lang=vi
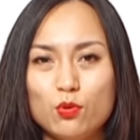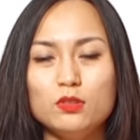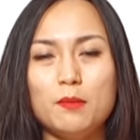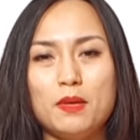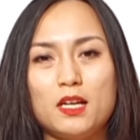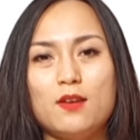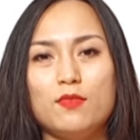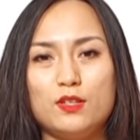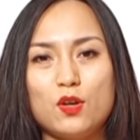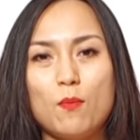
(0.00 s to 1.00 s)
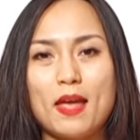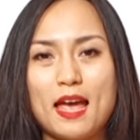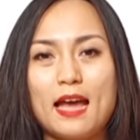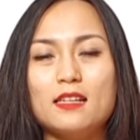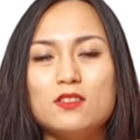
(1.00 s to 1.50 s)
chút thì mình cần phải cho bé
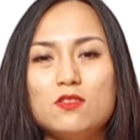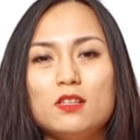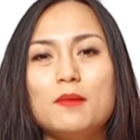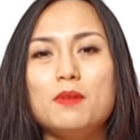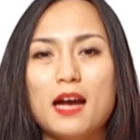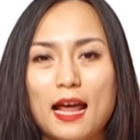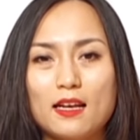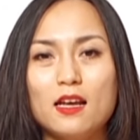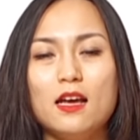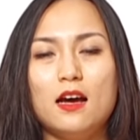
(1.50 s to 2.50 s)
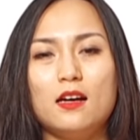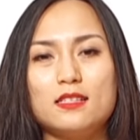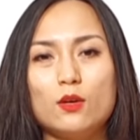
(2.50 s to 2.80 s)
ăn trước cái bữa ăn à,